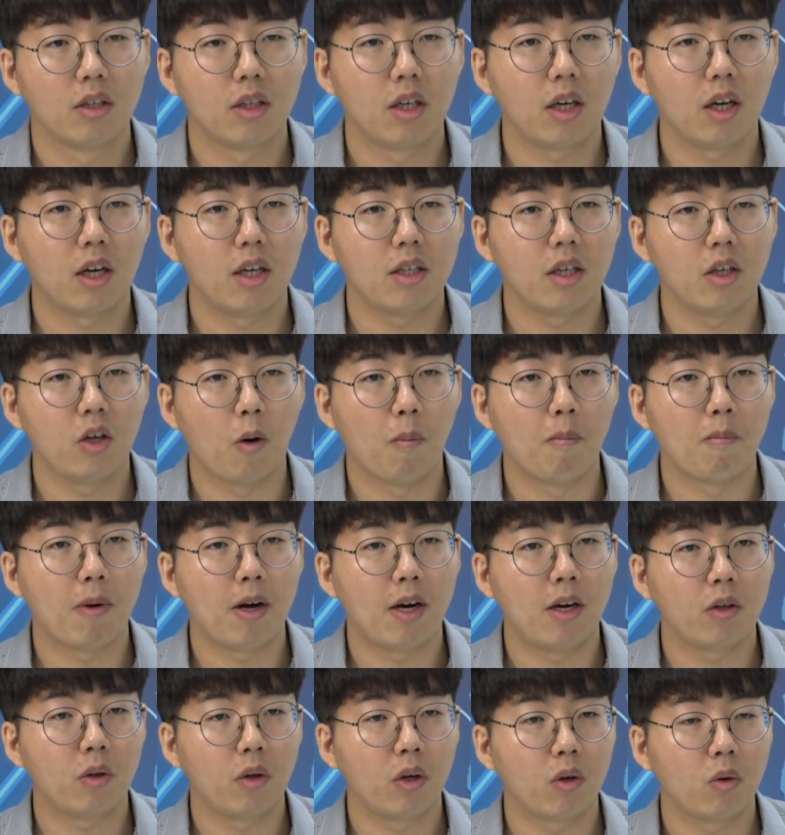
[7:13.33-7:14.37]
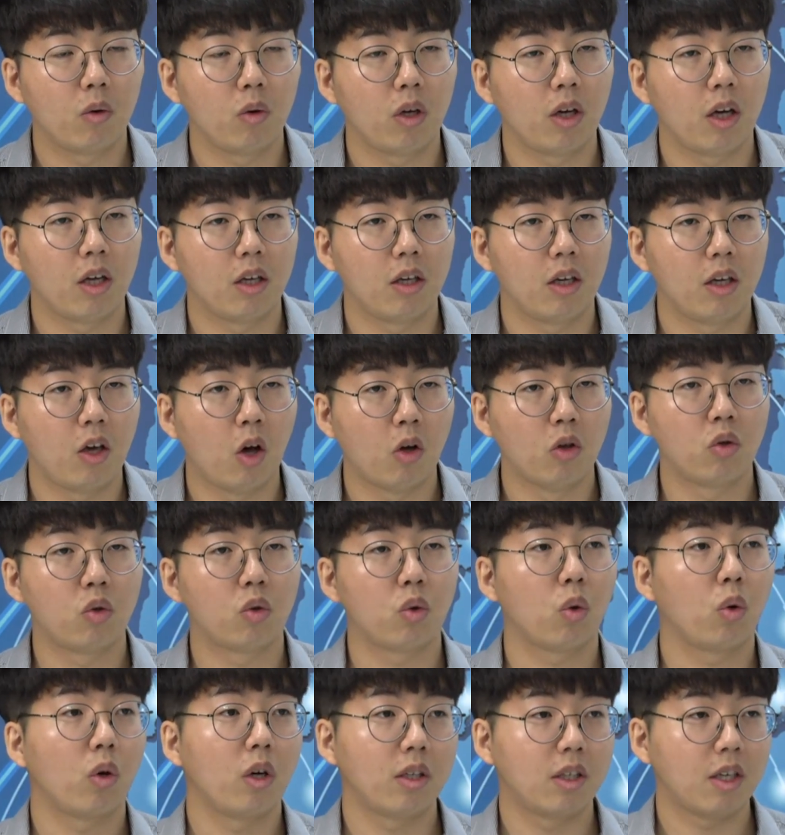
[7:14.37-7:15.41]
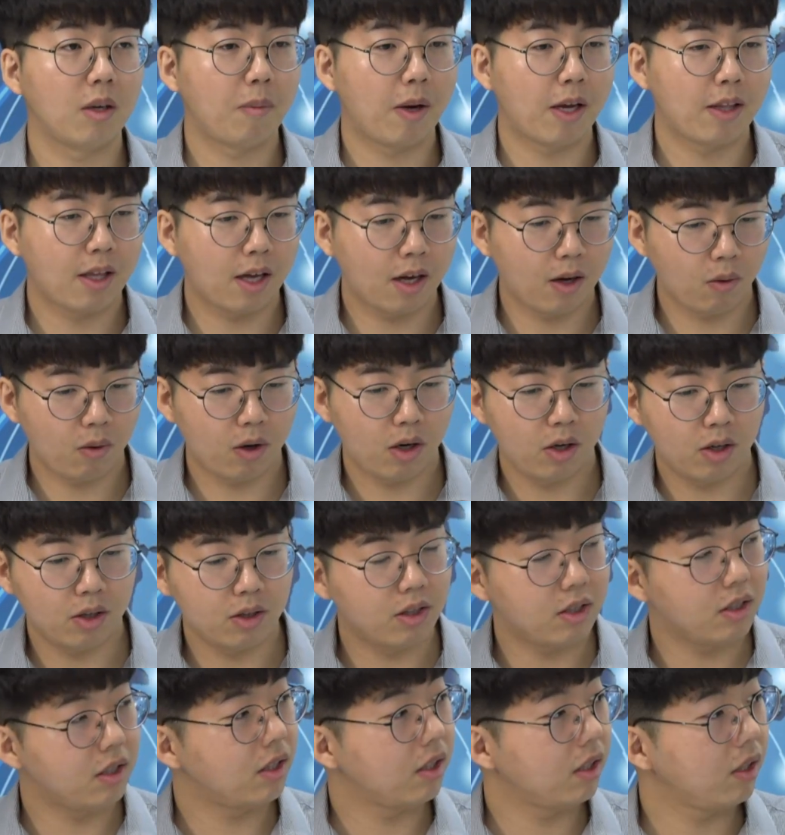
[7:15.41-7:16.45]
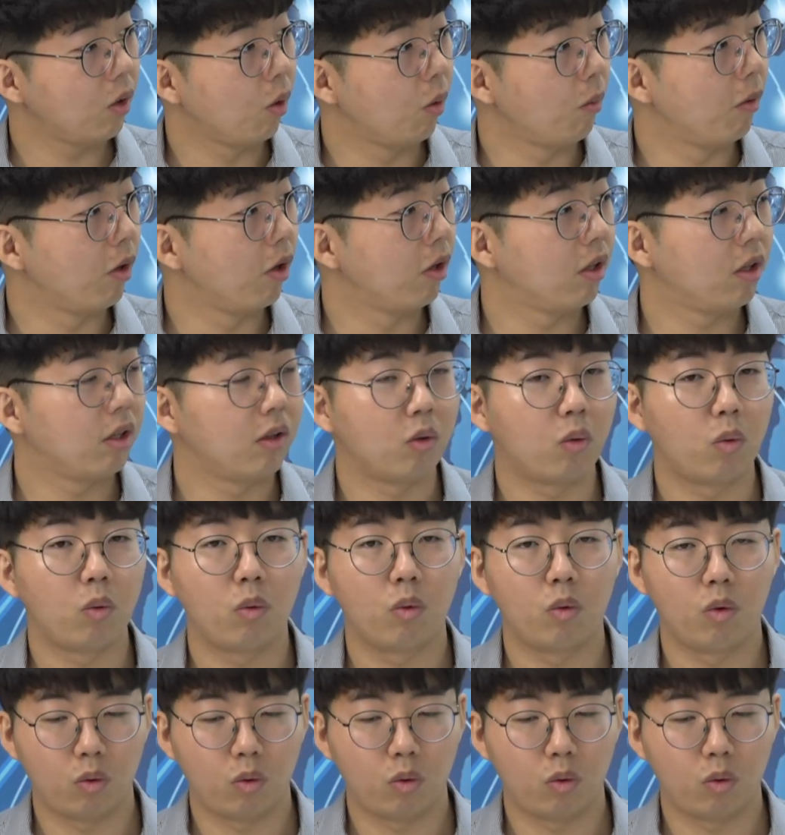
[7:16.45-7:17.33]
제가 이제 연말되고 그러니까 연초에 이제 배당 관련 시즌이 배당, 오면은 그렇죠.